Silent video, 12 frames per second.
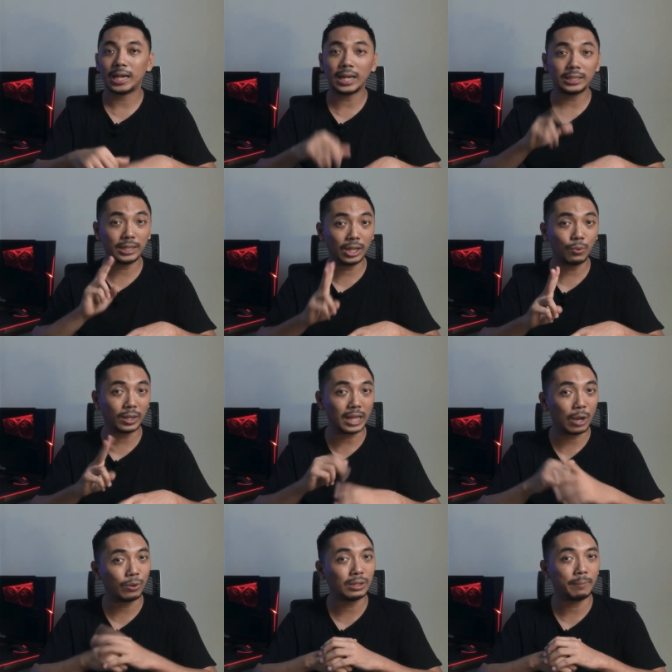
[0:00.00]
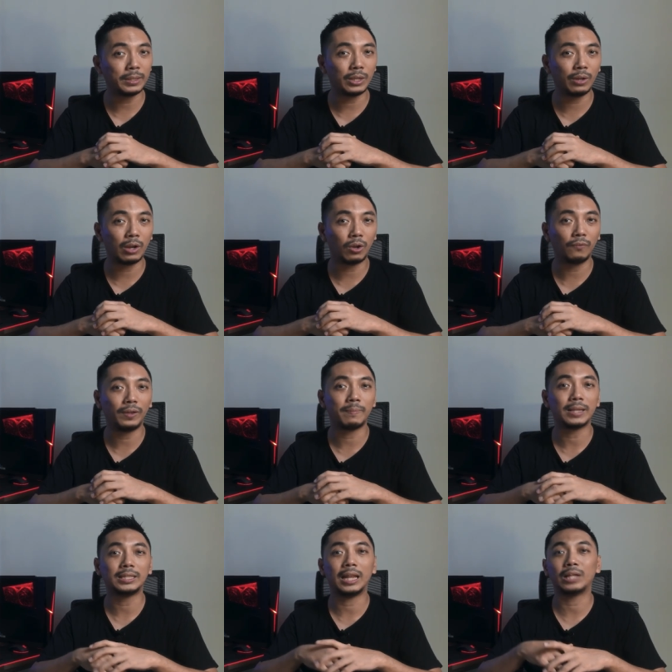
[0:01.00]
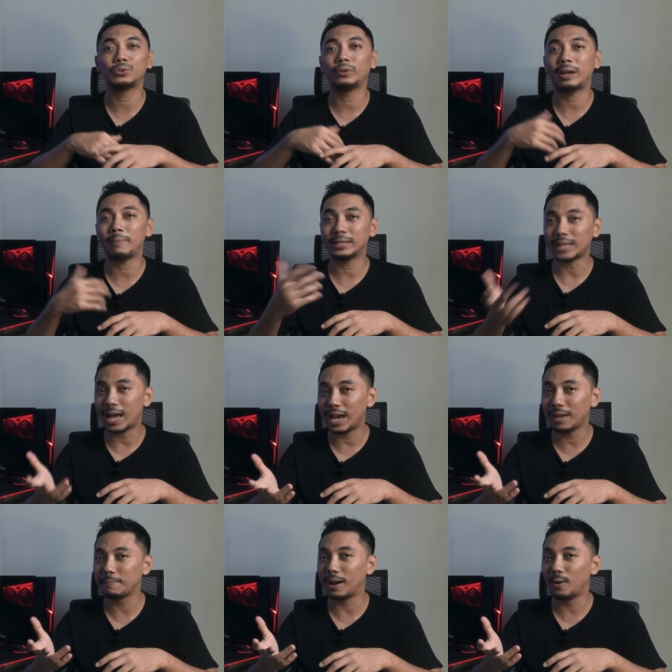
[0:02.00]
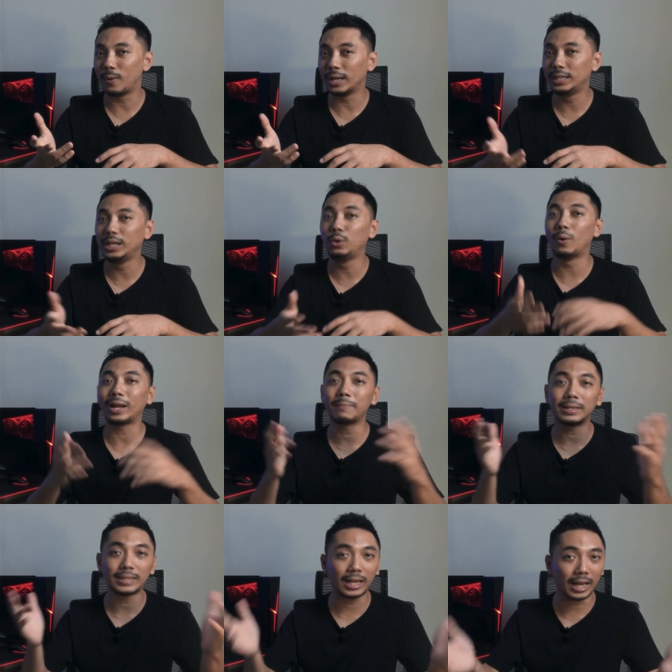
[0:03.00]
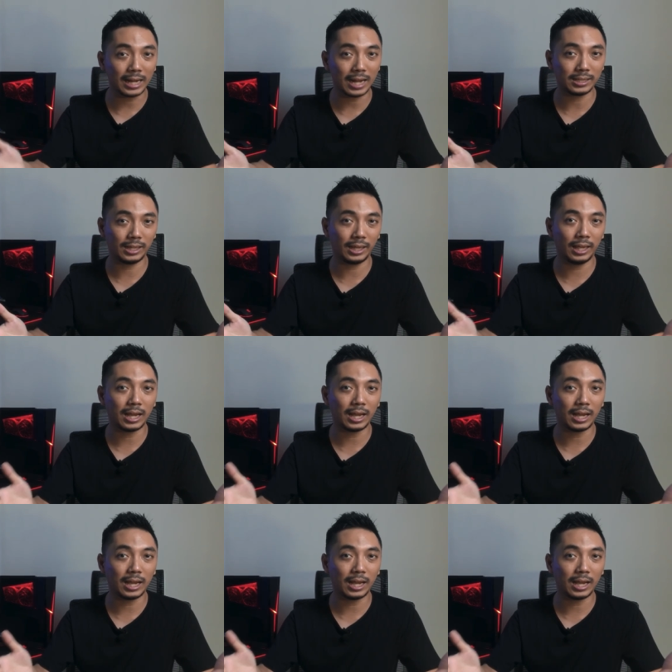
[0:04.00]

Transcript: Garansinya 2 tahun, tapi saya udah konfirmasi langsung ke MSI bahwa di luar masa garansi,